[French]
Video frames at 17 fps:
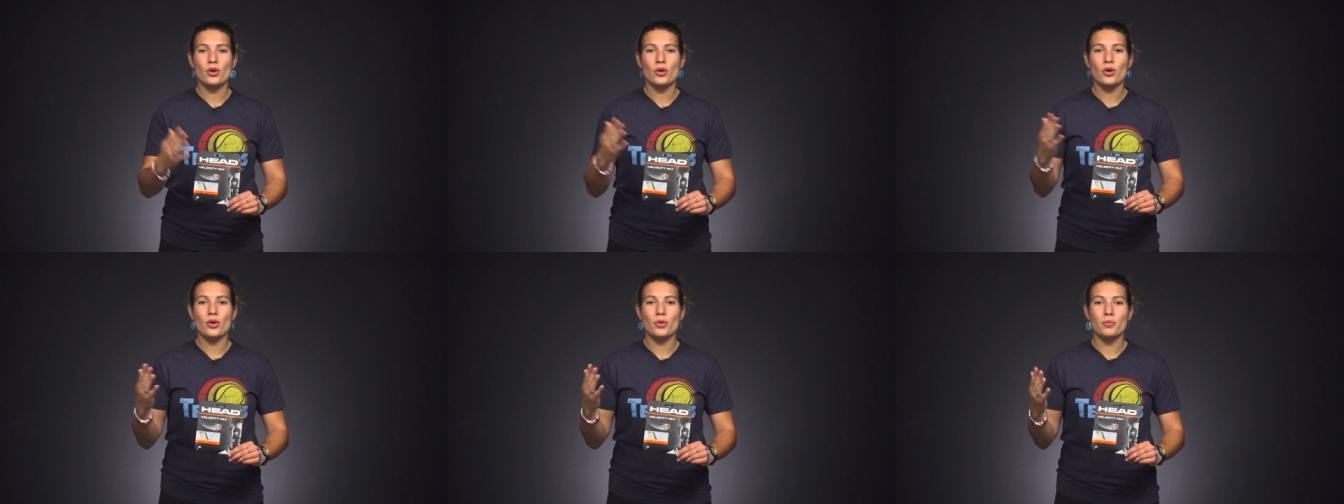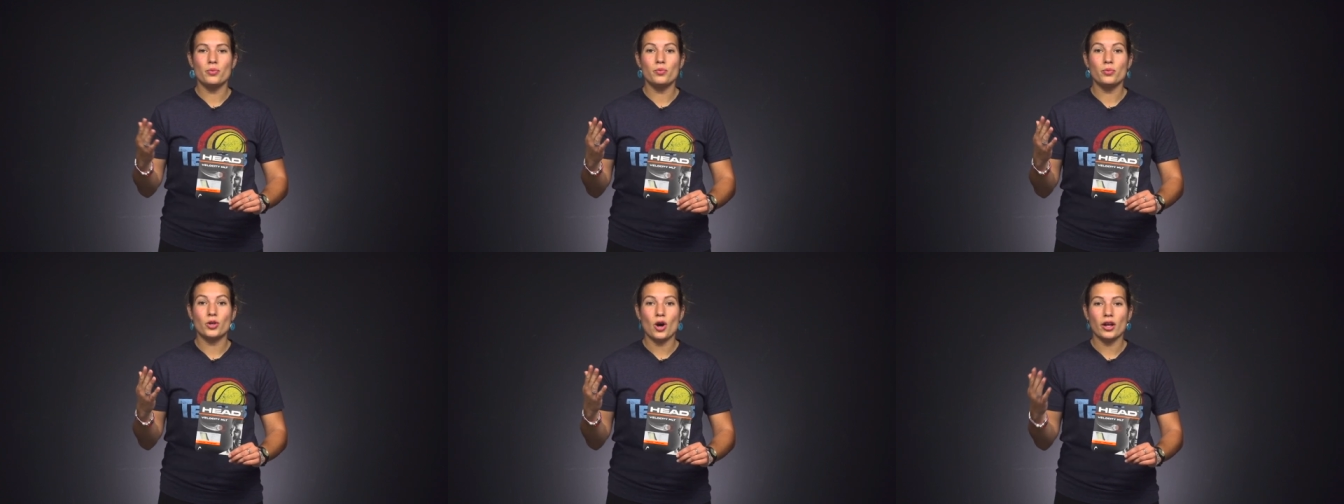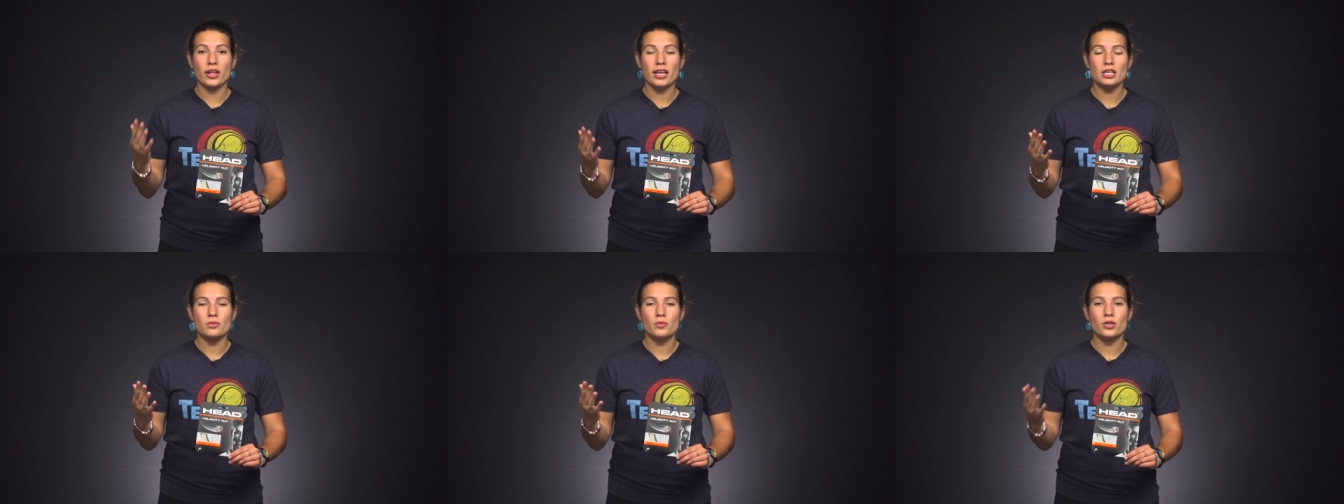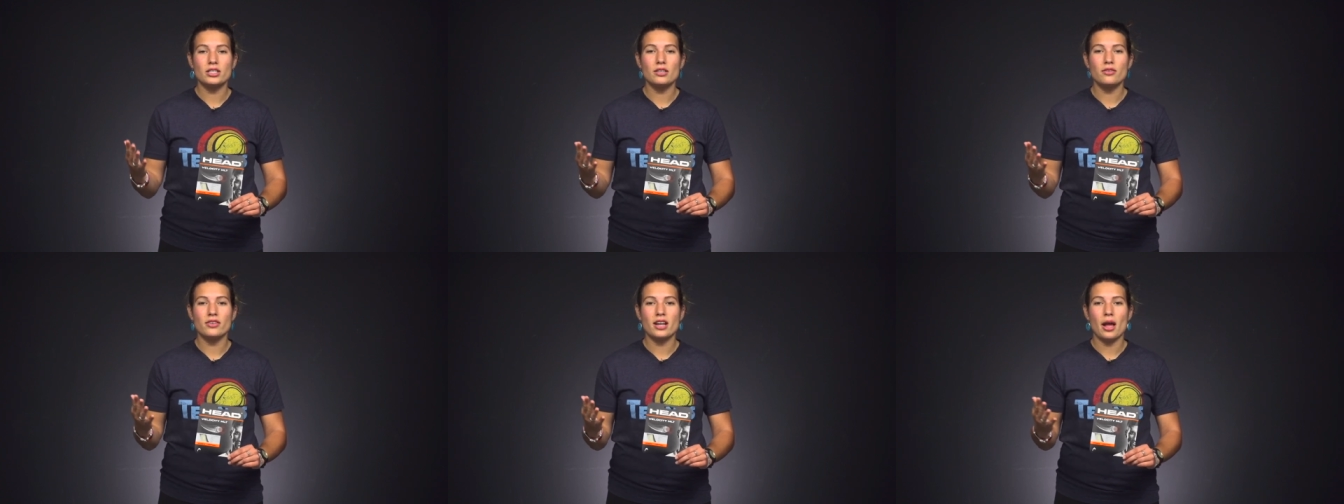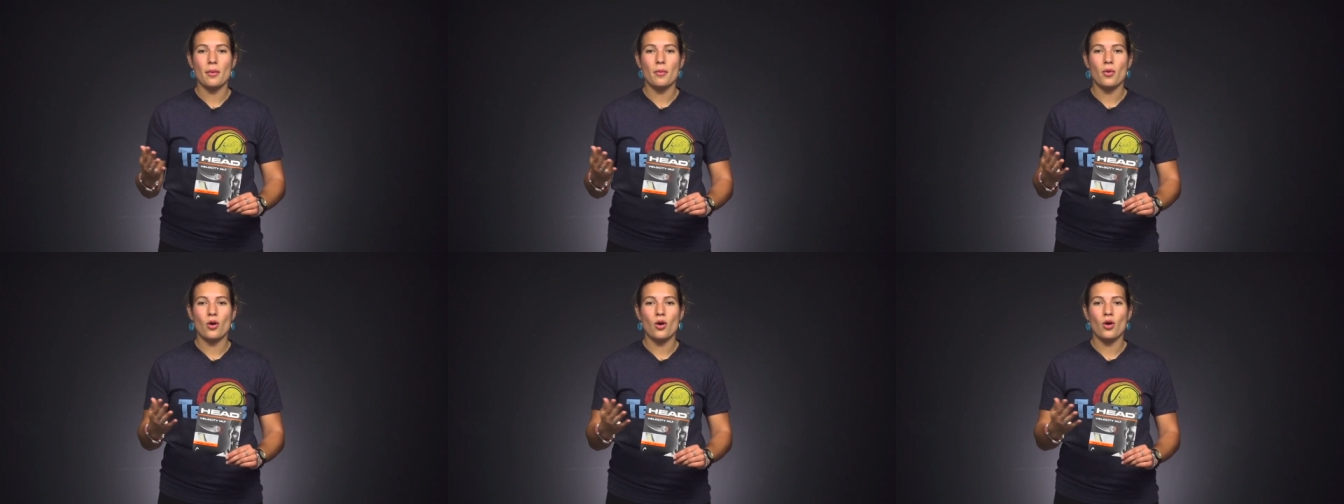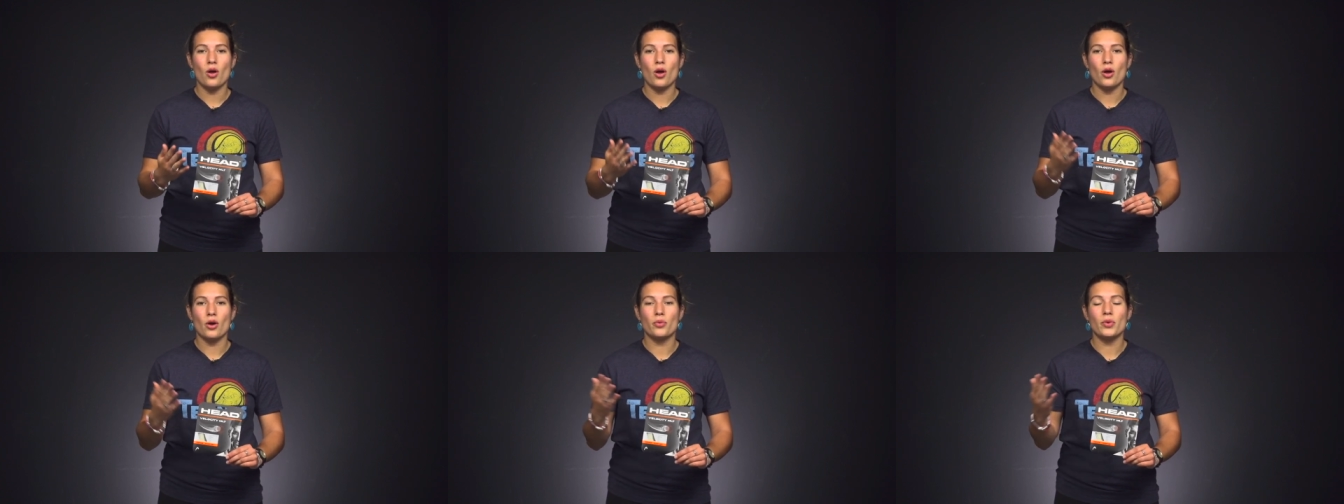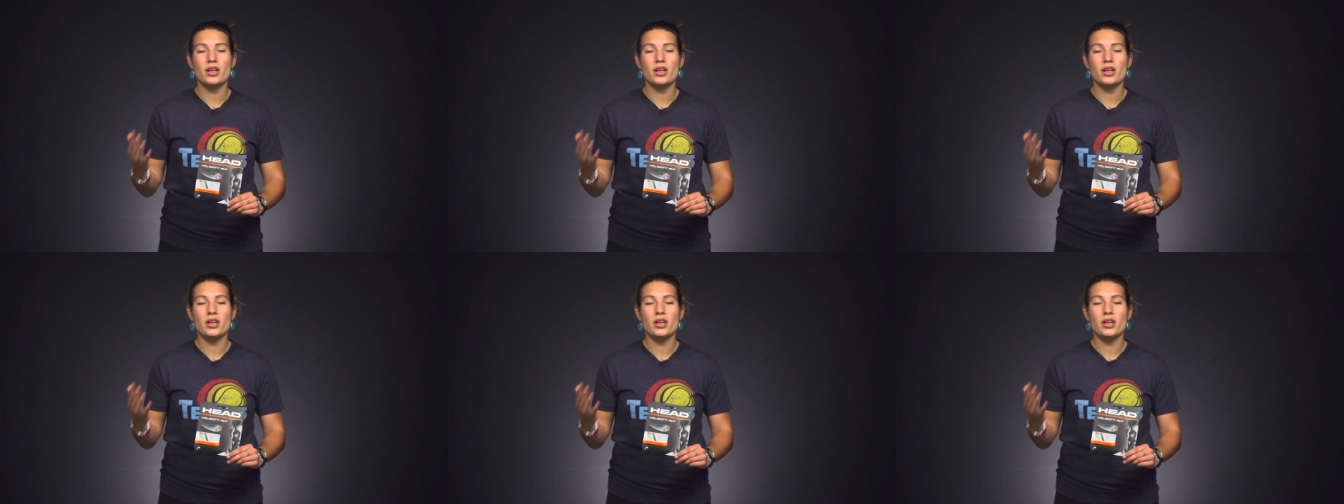le cordage multifilament euh,